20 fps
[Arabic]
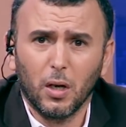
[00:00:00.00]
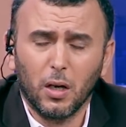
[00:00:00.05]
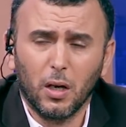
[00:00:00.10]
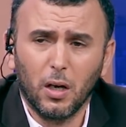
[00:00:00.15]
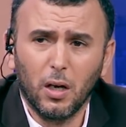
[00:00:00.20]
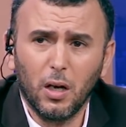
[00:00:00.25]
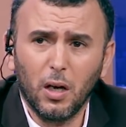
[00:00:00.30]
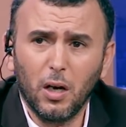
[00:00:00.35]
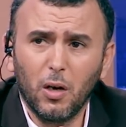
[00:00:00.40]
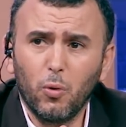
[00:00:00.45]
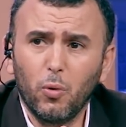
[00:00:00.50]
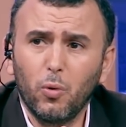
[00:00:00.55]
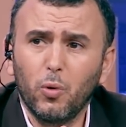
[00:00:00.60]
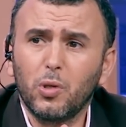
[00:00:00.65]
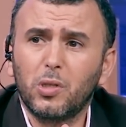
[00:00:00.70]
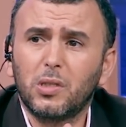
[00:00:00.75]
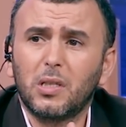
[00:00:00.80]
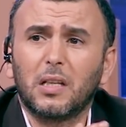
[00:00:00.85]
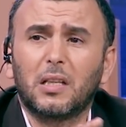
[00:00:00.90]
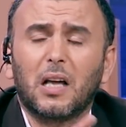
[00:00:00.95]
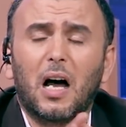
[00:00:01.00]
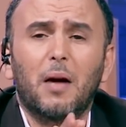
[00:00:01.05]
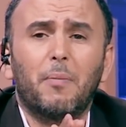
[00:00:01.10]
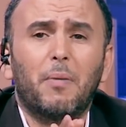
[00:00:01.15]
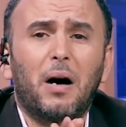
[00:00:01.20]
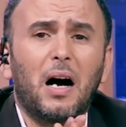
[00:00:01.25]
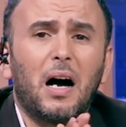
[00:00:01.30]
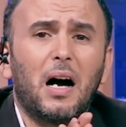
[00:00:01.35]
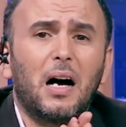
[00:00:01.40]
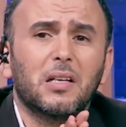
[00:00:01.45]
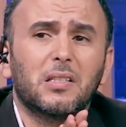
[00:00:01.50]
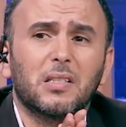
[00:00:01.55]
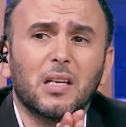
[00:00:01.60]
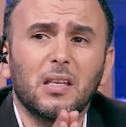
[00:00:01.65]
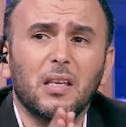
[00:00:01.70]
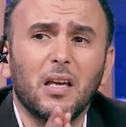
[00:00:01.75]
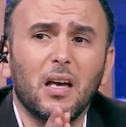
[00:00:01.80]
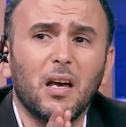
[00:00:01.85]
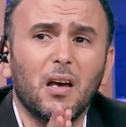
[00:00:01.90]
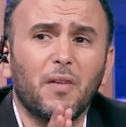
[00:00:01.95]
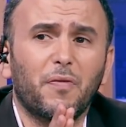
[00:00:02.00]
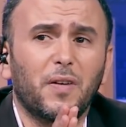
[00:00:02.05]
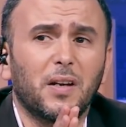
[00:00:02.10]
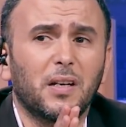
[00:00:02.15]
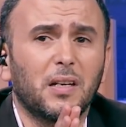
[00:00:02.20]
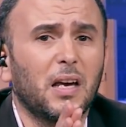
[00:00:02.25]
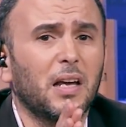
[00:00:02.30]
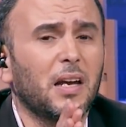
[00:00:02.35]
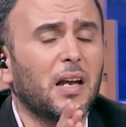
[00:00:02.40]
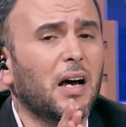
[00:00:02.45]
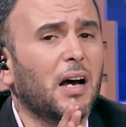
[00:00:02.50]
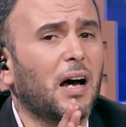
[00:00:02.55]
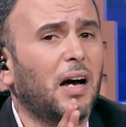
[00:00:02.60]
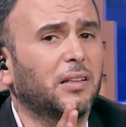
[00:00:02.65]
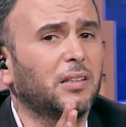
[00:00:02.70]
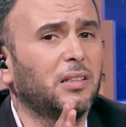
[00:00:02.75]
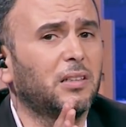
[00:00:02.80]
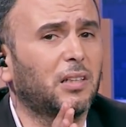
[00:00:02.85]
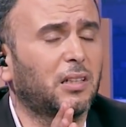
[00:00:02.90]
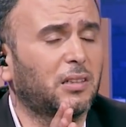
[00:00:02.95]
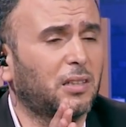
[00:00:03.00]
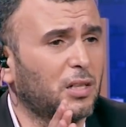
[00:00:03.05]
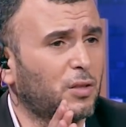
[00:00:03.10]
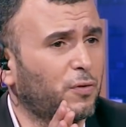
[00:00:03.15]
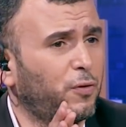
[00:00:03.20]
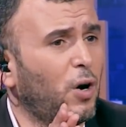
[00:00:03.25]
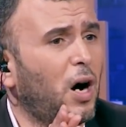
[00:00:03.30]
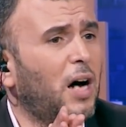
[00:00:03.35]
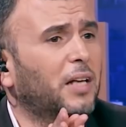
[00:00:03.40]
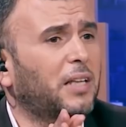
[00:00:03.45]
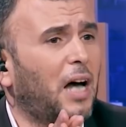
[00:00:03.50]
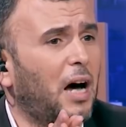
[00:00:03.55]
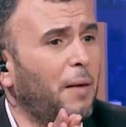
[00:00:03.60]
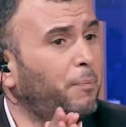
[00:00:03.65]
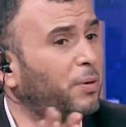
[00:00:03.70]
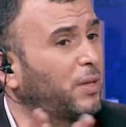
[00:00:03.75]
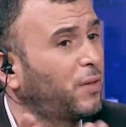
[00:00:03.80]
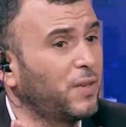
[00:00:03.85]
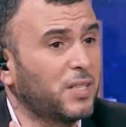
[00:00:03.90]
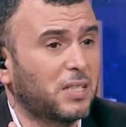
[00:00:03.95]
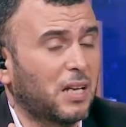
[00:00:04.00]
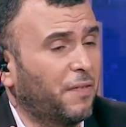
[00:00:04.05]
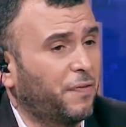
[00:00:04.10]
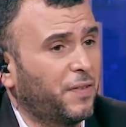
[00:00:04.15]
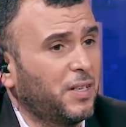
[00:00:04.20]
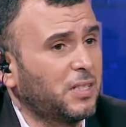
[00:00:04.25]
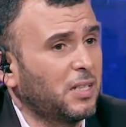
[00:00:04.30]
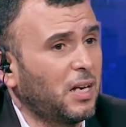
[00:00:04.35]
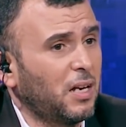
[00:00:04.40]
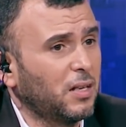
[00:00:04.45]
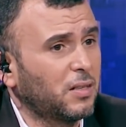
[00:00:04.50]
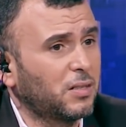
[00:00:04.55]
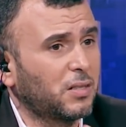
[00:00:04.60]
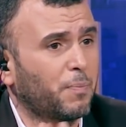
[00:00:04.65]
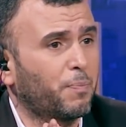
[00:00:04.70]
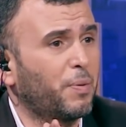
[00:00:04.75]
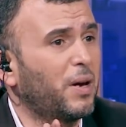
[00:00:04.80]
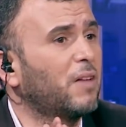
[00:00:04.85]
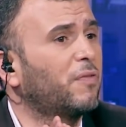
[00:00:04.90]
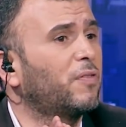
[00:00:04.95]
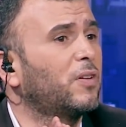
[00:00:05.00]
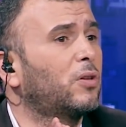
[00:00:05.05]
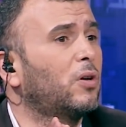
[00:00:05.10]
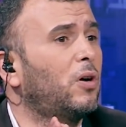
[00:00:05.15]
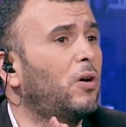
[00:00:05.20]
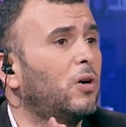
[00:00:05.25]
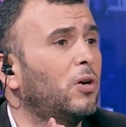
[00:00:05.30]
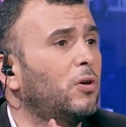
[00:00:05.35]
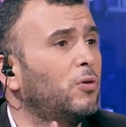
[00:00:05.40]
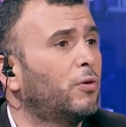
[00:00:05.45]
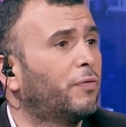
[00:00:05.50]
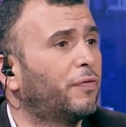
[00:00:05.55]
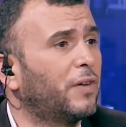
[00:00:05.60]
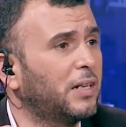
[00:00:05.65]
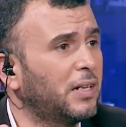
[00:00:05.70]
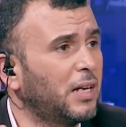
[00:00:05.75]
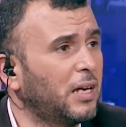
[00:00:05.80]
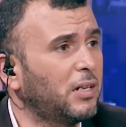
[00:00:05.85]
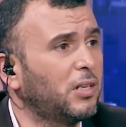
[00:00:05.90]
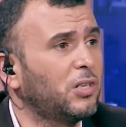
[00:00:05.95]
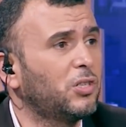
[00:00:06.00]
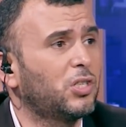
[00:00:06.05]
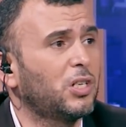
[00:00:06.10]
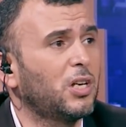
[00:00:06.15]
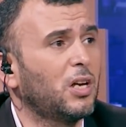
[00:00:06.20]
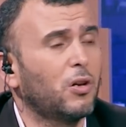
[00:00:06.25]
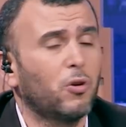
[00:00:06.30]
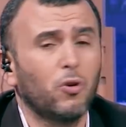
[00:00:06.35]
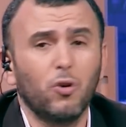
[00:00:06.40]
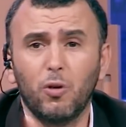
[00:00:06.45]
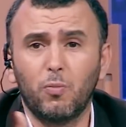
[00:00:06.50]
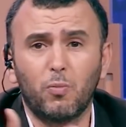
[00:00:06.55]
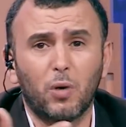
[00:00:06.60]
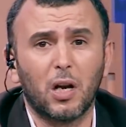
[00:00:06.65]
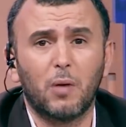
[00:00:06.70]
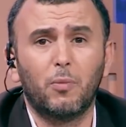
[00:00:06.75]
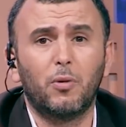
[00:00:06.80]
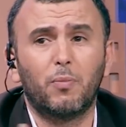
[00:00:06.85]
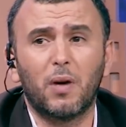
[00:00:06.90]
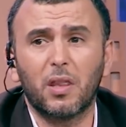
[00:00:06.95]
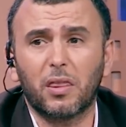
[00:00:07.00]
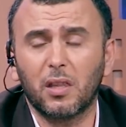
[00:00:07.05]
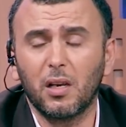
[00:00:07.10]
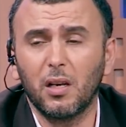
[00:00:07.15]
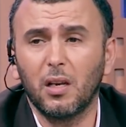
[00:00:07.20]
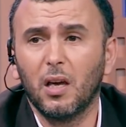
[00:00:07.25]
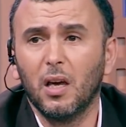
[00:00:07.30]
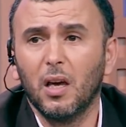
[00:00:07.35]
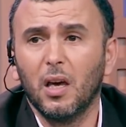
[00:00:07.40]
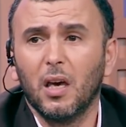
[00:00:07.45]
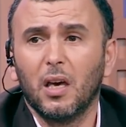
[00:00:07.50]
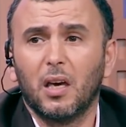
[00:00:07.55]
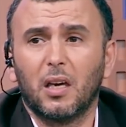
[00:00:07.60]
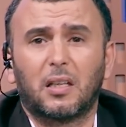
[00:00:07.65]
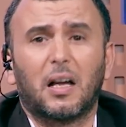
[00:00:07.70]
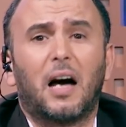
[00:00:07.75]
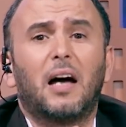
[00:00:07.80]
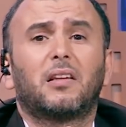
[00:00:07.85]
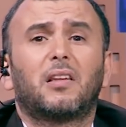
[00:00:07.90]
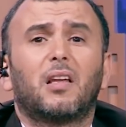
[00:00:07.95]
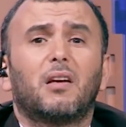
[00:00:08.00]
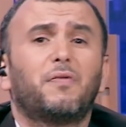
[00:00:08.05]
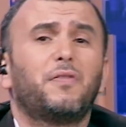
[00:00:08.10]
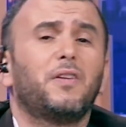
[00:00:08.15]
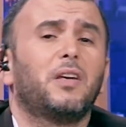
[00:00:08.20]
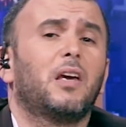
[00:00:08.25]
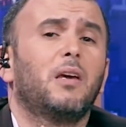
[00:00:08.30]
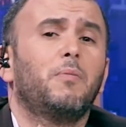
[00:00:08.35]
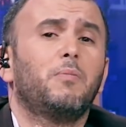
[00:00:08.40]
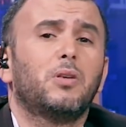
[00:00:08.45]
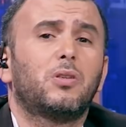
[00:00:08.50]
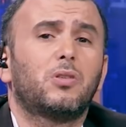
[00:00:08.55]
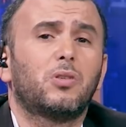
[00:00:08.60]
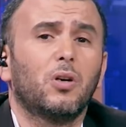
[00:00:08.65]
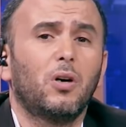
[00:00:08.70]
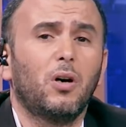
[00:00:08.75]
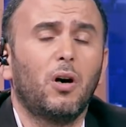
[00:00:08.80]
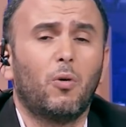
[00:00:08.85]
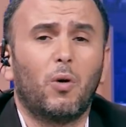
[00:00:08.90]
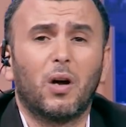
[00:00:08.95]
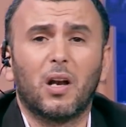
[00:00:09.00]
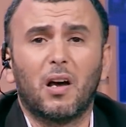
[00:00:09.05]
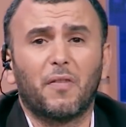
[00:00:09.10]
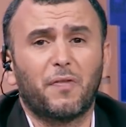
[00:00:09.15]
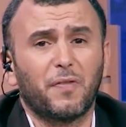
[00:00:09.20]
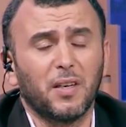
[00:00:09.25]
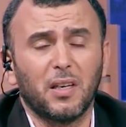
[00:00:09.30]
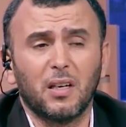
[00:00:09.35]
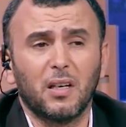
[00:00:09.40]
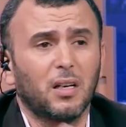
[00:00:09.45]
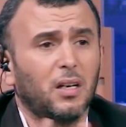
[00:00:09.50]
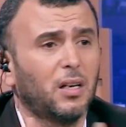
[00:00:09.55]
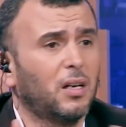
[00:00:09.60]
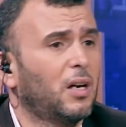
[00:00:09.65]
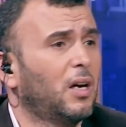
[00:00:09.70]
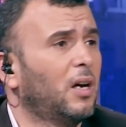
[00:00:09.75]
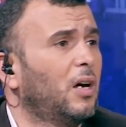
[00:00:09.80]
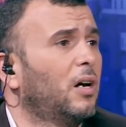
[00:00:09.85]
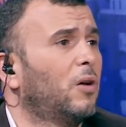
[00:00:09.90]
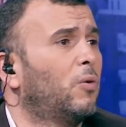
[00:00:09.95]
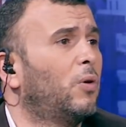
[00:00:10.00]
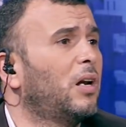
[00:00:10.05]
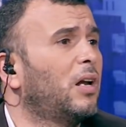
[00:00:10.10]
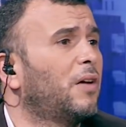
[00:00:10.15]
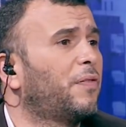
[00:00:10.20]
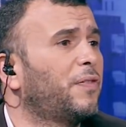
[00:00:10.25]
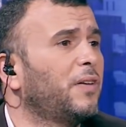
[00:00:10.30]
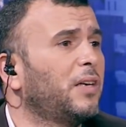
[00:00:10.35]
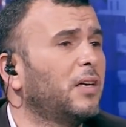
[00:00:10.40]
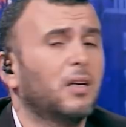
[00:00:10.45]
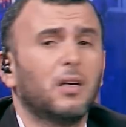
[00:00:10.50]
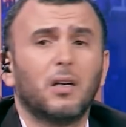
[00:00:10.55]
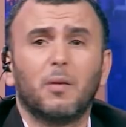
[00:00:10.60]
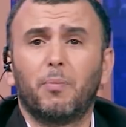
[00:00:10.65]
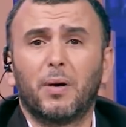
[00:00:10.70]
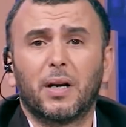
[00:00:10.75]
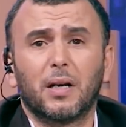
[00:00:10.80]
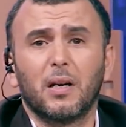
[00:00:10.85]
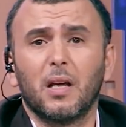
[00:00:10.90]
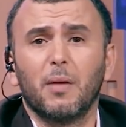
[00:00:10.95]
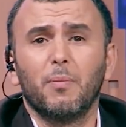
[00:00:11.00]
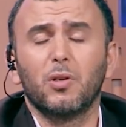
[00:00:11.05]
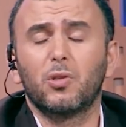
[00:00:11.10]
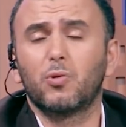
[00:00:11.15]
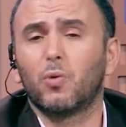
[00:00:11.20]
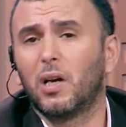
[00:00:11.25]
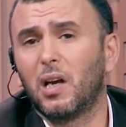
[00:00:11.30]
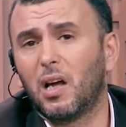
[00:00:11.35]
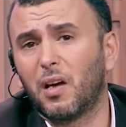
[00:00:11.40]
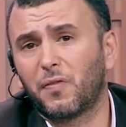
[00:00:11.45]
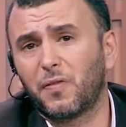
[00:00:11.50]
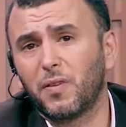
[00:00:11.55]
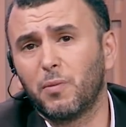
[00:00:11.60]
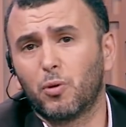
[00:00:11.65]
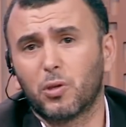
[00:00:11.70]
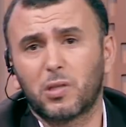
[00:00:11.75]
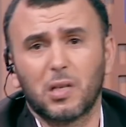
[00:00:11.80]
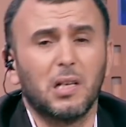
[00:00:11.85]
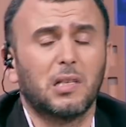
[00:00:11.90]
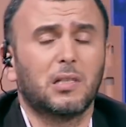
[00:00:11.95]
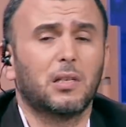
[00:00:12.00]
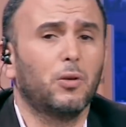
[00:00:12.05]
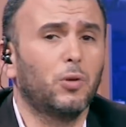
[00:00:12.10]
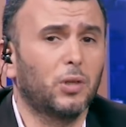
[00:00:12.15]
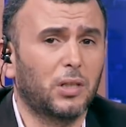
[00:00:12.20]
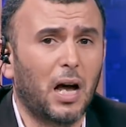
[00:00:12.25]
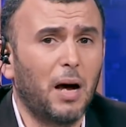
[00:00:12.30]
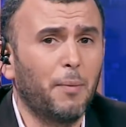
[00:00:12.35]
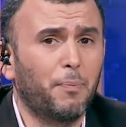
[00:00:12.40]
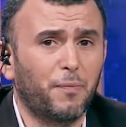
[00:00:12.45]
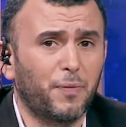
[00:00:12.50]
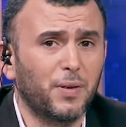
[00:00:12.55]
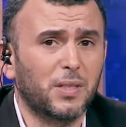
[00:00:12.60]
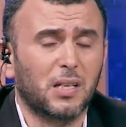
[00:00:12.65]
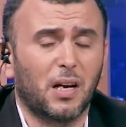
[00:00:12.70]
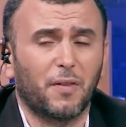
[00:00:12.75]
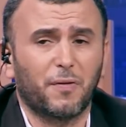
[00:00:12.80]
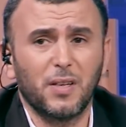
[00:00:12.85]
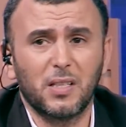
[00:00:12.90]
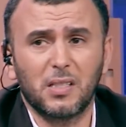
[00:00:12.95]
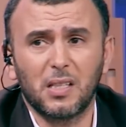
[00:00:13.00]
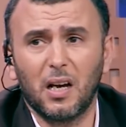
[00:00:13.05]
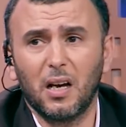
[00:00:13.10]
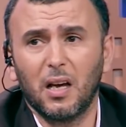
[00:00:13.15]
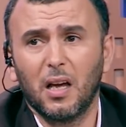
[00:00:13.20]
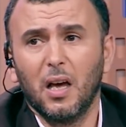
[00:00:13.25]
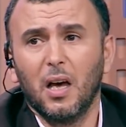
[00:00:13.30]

آه، ونستدعى معاها زاده فنانه قاعدين تكتشفوها تحبت فيسع فيسع سي با ايفيدون انه فنان يجي اليوم ولا ممثل يتعدى في ايميسيون ولا في ولا في برنامج ولا في مسلسل ويتحب فيسع فيسع